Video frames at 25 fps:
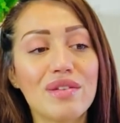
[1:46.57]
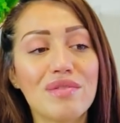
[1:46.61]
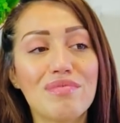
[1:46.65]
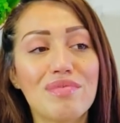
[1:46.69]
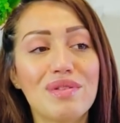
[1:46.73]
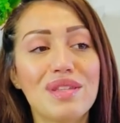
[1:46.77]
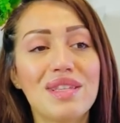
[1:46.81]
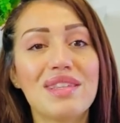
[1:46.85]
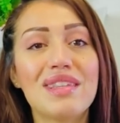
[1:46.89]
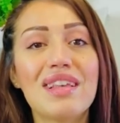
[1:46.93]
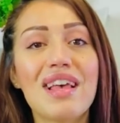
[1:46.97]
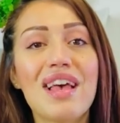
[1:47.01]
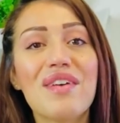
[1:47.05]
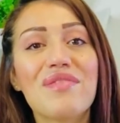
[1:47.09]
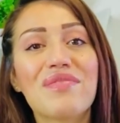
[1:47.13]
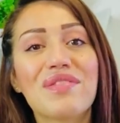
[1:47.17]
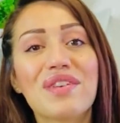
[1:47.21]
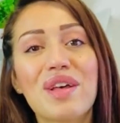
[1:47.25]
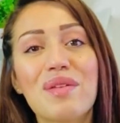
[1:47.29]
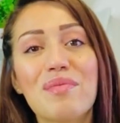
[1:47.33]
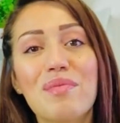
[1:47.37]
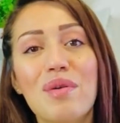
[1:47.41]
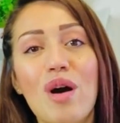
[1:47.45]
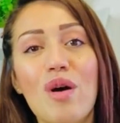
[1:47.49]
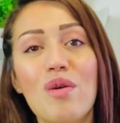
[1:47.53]
بزاف
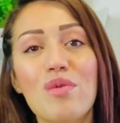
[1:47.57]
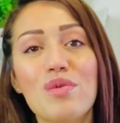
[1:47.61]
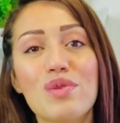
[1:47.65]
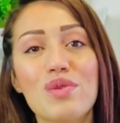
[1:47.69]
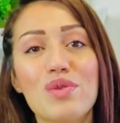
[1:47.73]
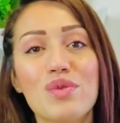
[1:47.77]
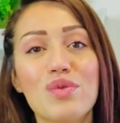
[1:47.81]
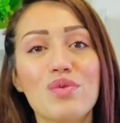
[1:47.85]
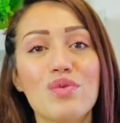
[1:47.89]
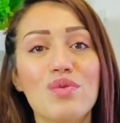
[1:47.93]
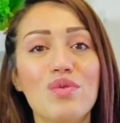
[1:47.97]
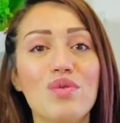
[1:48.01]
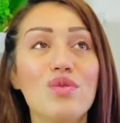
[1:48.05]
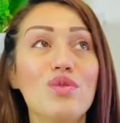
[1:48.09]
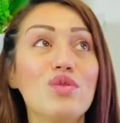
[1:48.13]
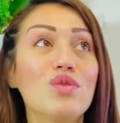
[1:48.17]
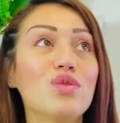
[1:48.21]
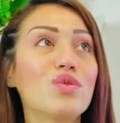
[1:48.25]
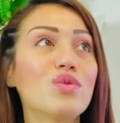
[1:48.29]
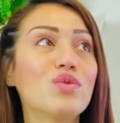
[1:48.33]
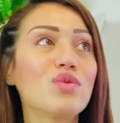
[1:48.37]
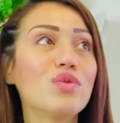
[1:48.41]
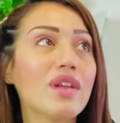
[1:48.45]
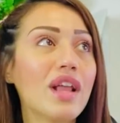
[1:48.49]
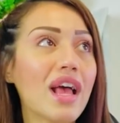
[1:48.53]
كنبقاو نسولو
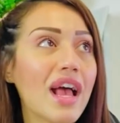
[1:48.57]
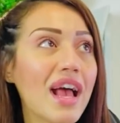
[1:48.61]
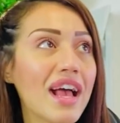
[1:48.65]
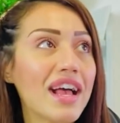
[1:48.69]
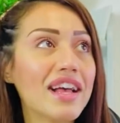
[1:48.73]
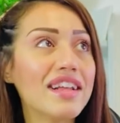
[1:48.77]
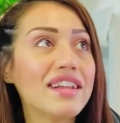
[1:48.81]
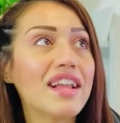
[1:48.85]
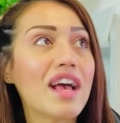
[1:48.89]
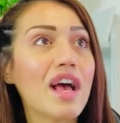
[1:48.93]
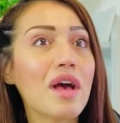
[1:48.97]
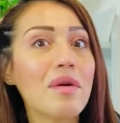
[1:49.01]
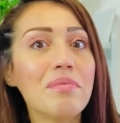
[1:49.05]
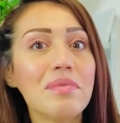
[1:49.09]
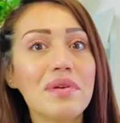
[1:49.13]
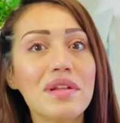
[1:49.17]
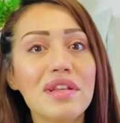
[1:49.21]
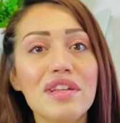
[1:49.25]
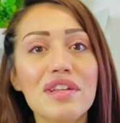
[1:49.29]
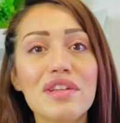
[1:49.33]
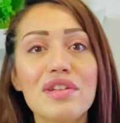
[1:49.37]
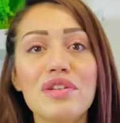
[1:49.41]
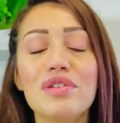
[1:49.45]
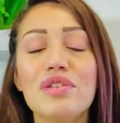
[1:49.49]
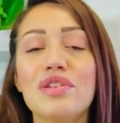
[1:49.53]
شكون انا
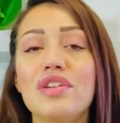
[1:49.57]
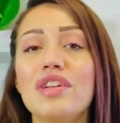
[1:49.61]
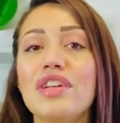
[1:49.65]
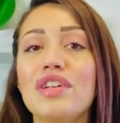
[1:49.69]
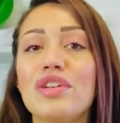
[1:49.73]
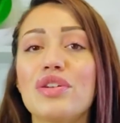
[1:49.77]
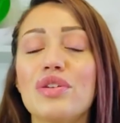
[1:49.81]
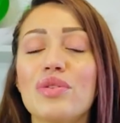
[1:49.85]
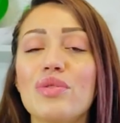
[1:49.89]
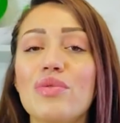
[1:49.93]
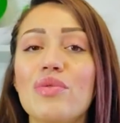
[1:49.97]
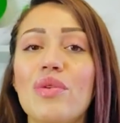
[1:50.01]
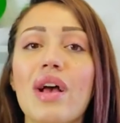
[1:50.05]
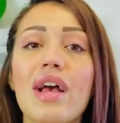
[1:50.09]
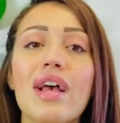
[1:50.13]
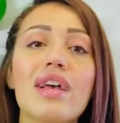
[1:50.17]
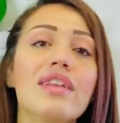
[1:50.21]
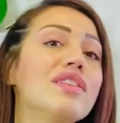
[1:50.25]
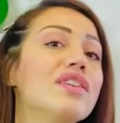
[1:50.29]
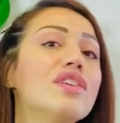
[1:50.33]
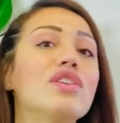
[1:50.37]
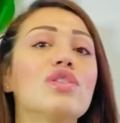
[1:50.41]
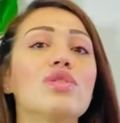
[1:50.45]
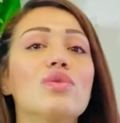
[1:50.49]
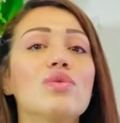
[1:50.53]
منين جيت شنو
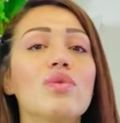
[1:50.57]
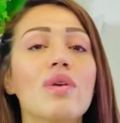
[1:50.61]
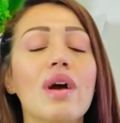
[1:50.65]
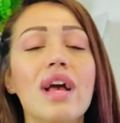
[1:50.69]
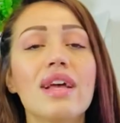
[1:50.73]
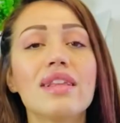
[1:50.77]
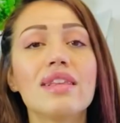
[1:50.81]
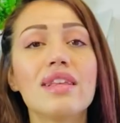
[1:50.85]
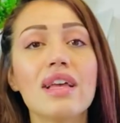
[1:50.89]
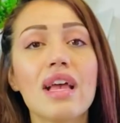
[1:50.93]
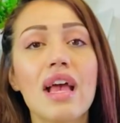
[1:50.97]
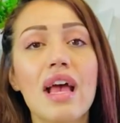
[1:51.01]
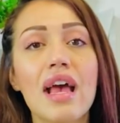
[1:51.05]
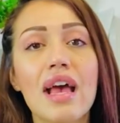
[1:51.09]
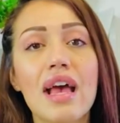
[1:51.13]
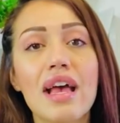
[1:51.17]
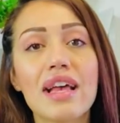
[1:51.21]
هادي شنو هادي